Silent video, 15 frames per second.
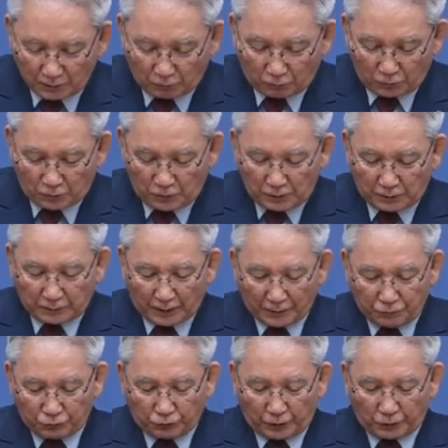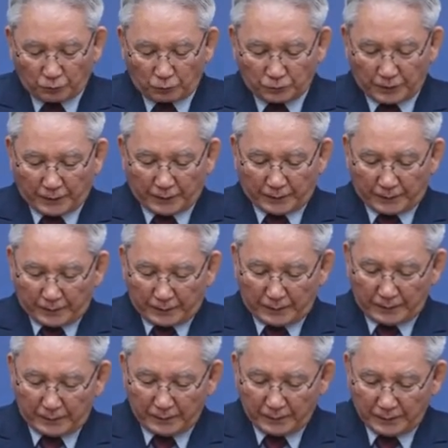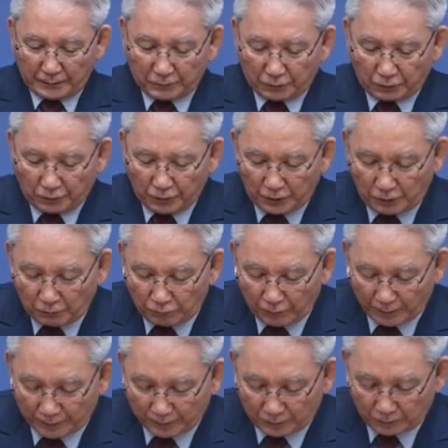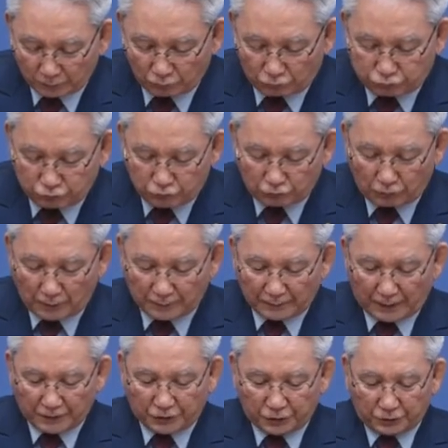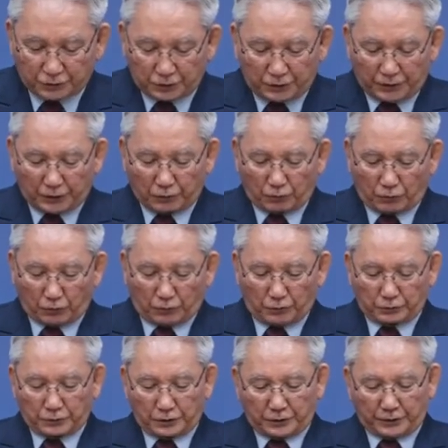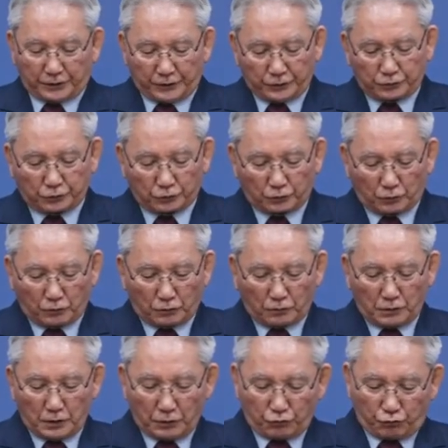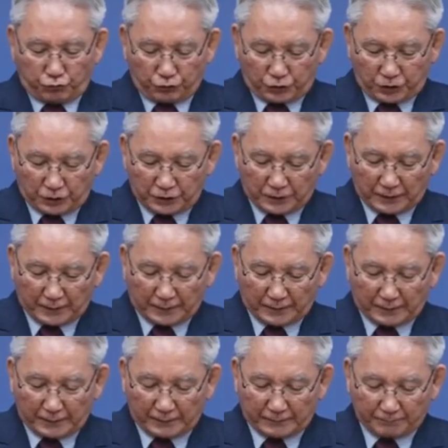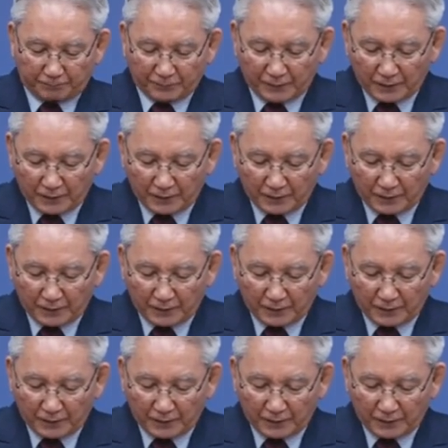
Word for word: 오늘 다윗의 동네에 너희를 위하여 구주가 나셨으니 곧 그리스도 주시니라.